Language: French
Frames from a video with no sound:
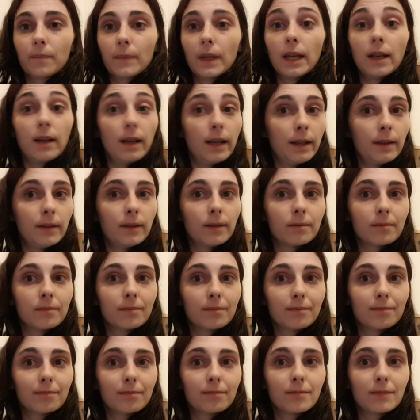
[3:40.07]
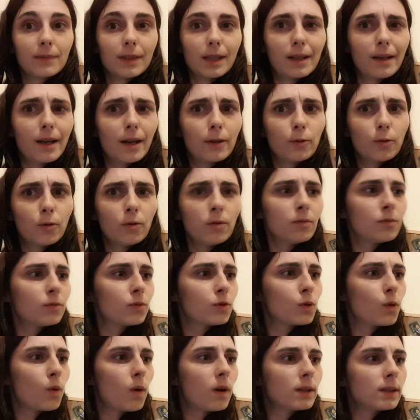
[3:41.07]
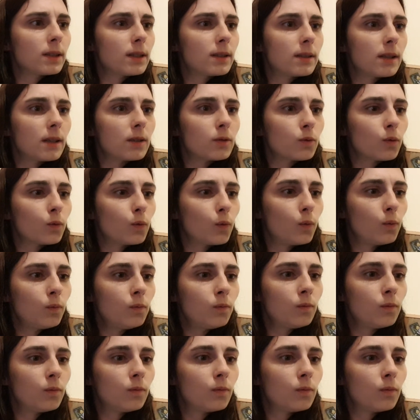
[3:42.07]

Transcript: Hélène Delgado, je crois que c'est ça son nom.